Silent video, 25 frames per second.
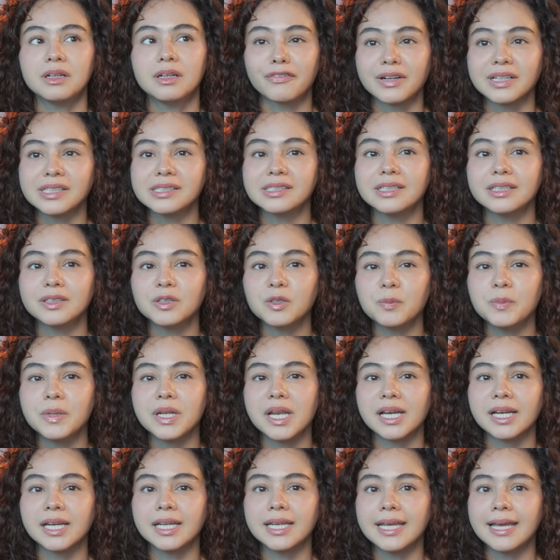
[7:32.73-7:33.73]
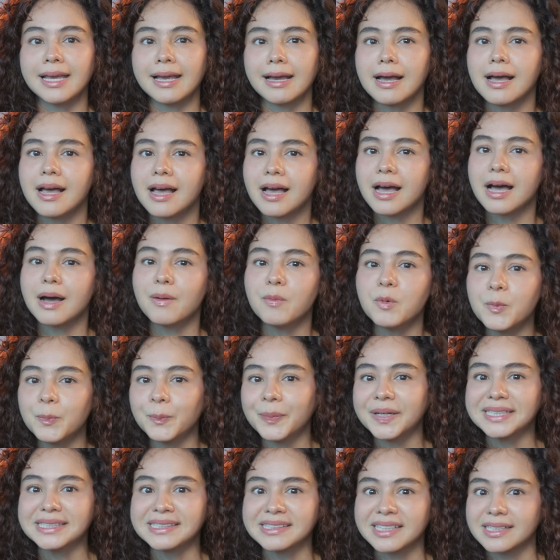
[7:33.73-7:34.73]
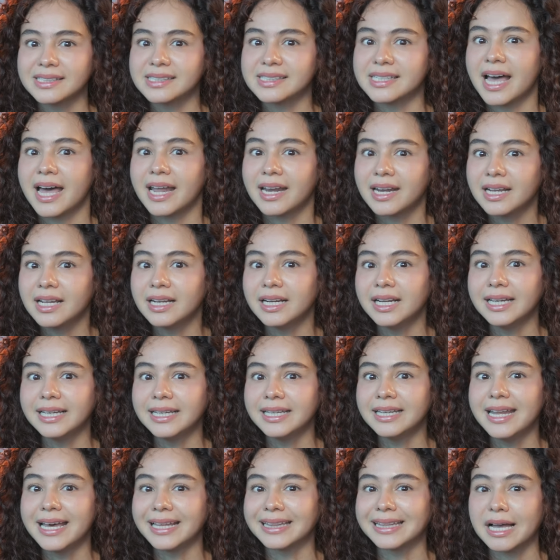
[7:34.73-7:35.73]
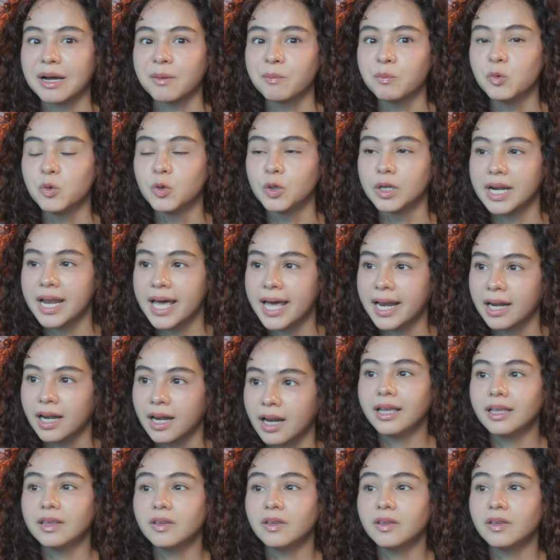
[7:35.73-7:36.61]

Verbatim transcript: Frisly tuh bilang gini kak kamu pas ke sana lagi datang bulan